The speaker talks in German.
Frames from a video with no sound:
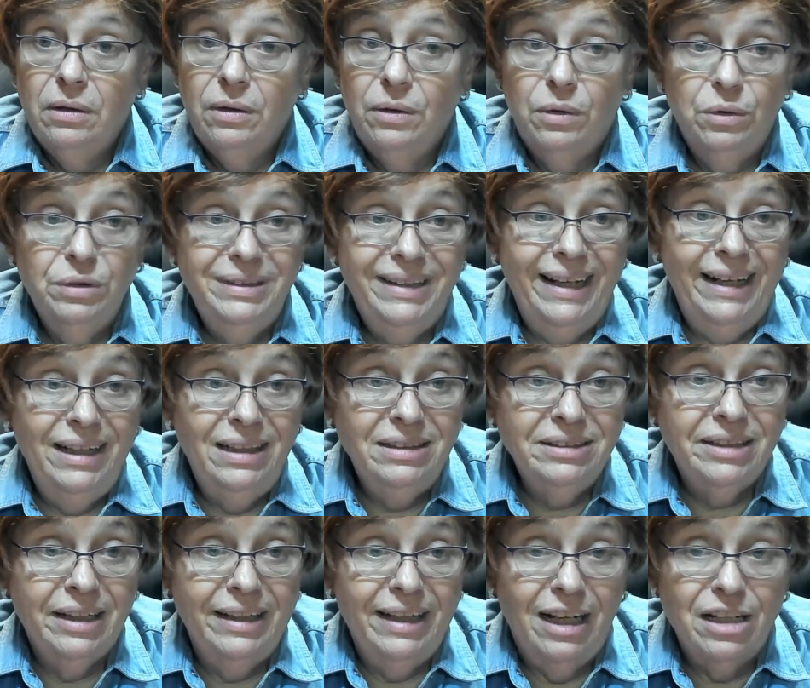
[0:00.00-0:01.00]
und
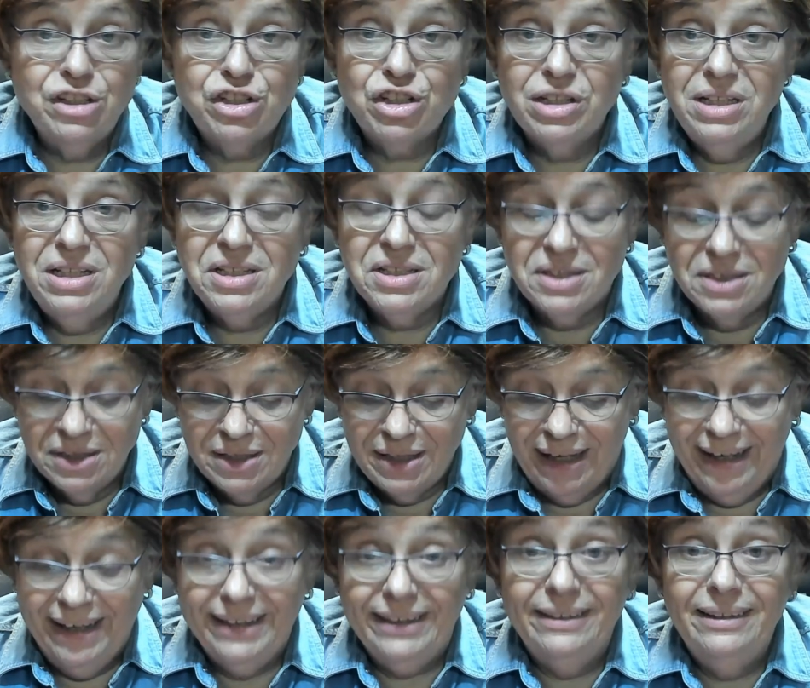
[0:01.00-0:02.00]
erhält dann anschließend
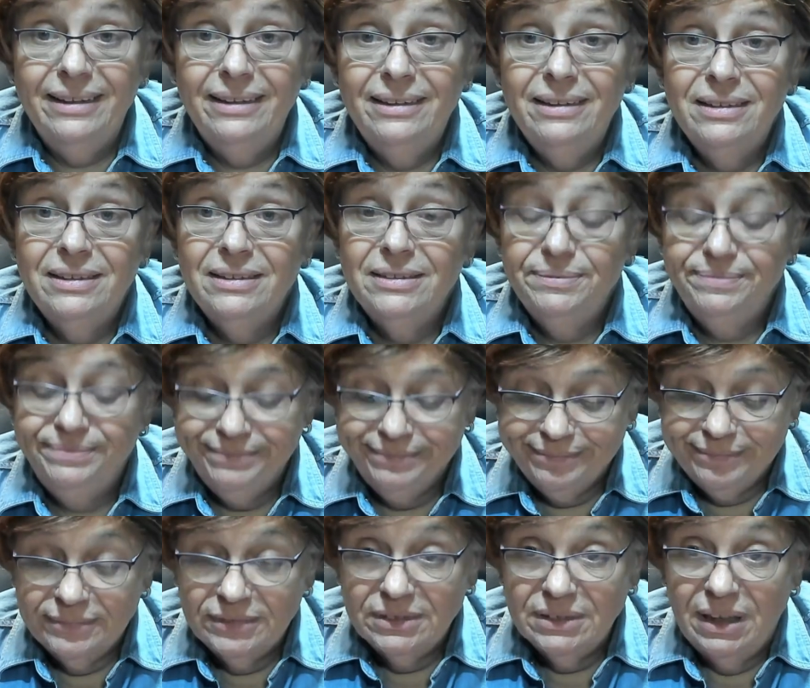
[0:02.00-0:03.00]
ein,
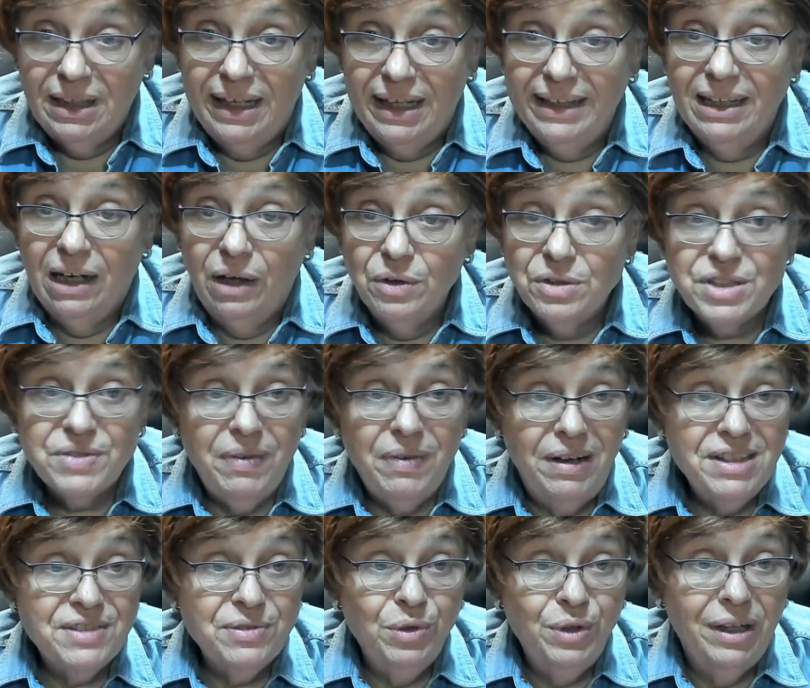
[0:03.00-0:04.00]
ein
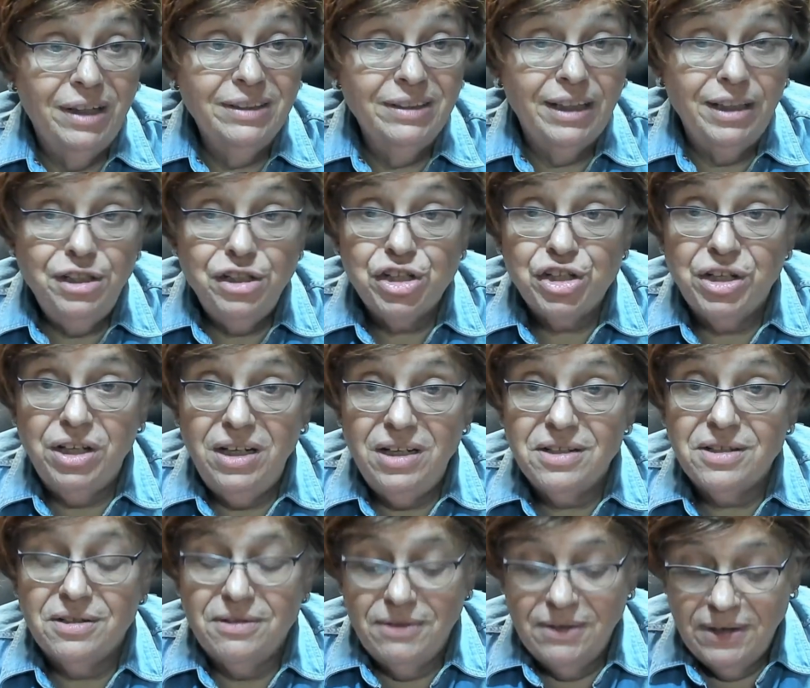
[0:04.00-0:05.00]
Ausweis, wo dann drin
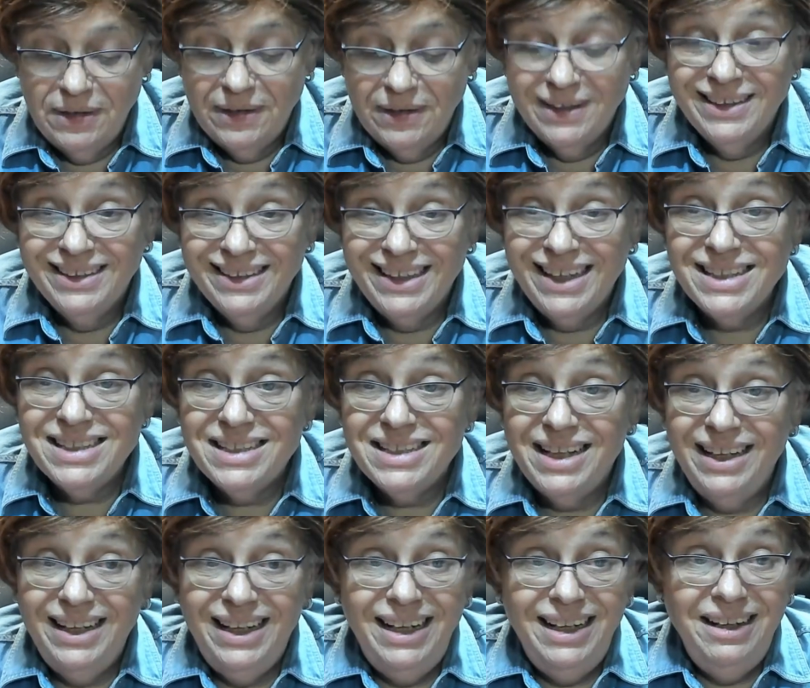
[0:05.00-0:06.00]
steht, dass
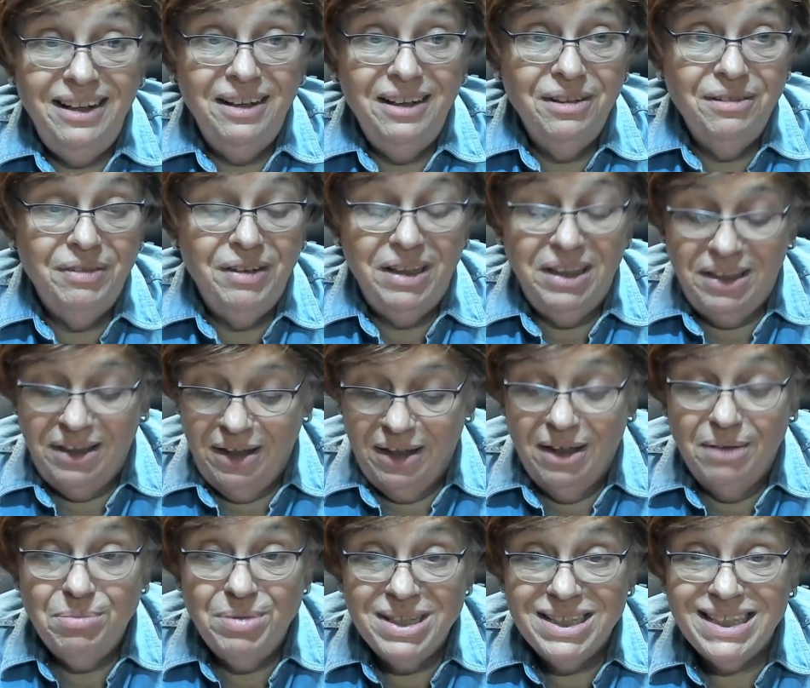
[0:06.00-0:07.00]
derjenige, welcher
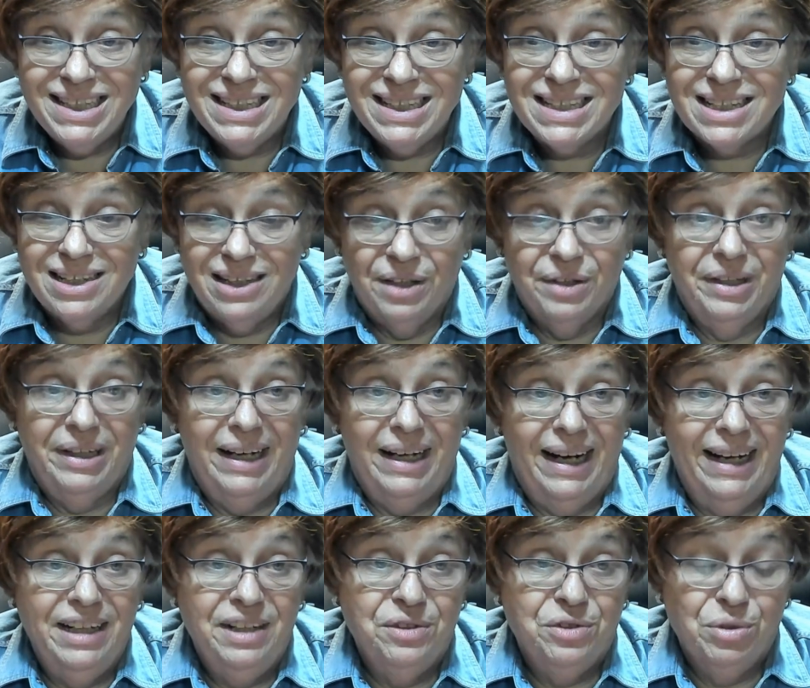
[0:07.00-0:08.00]
der Besitzer oder der
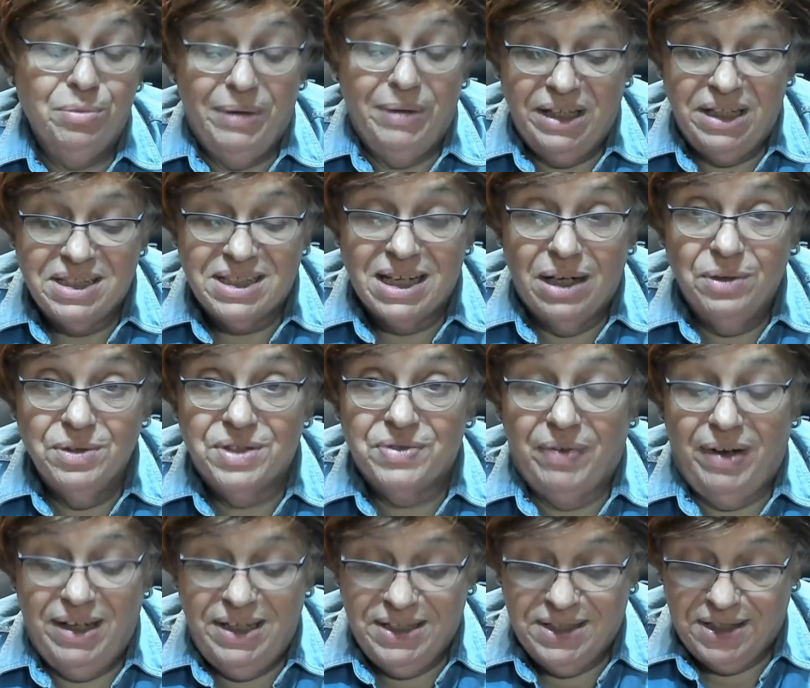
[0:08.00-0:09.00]
Eigentümer des
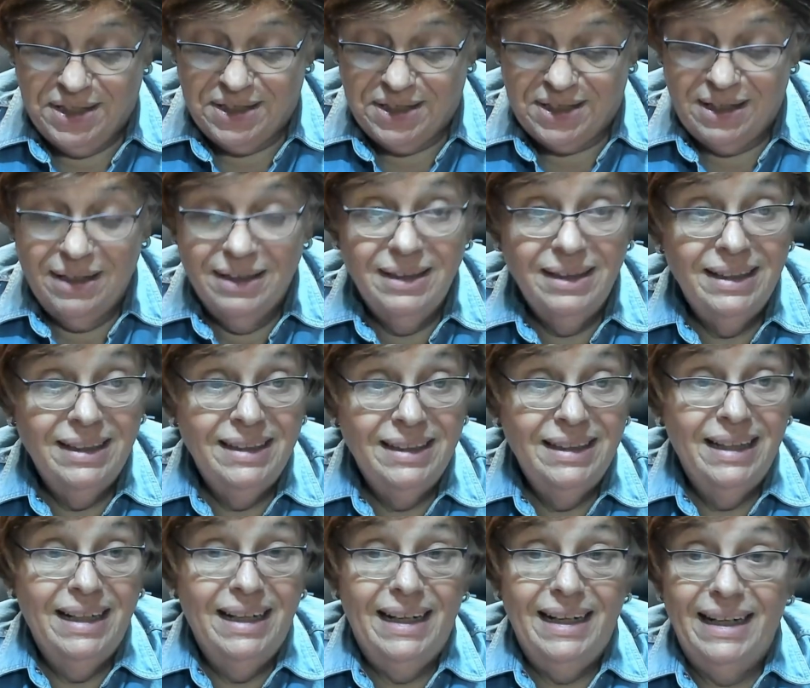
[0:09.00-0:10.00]
Ausweises
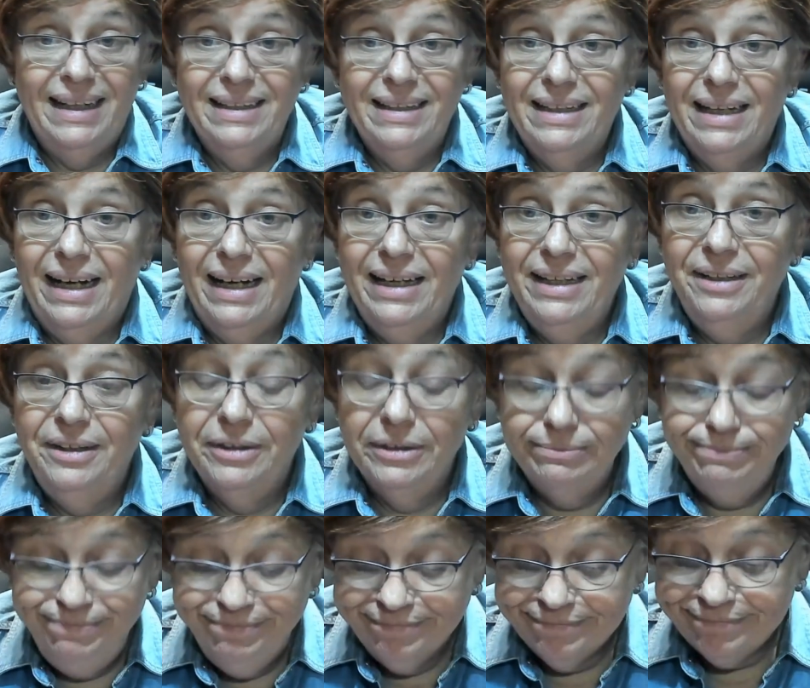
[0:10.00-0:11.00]
an
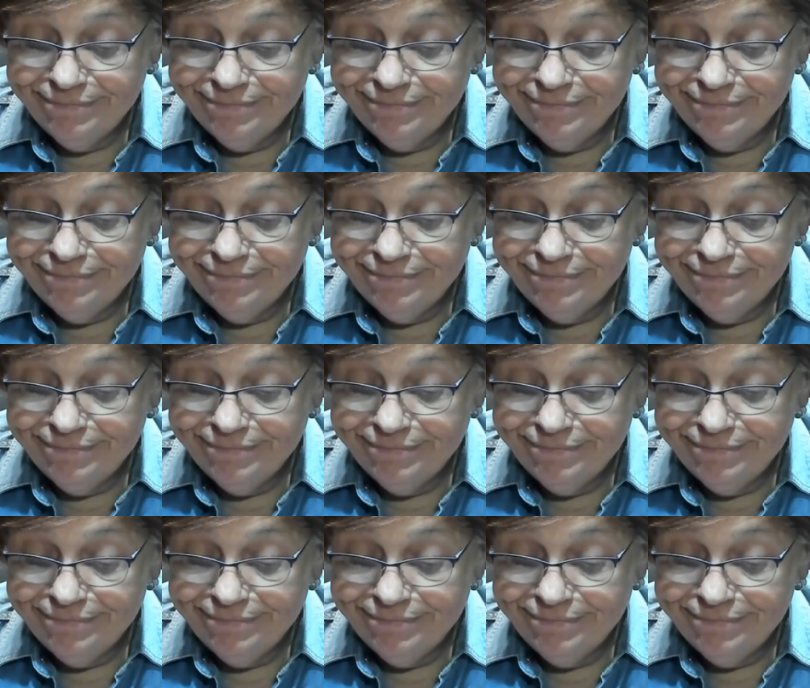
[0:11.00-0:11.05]
einem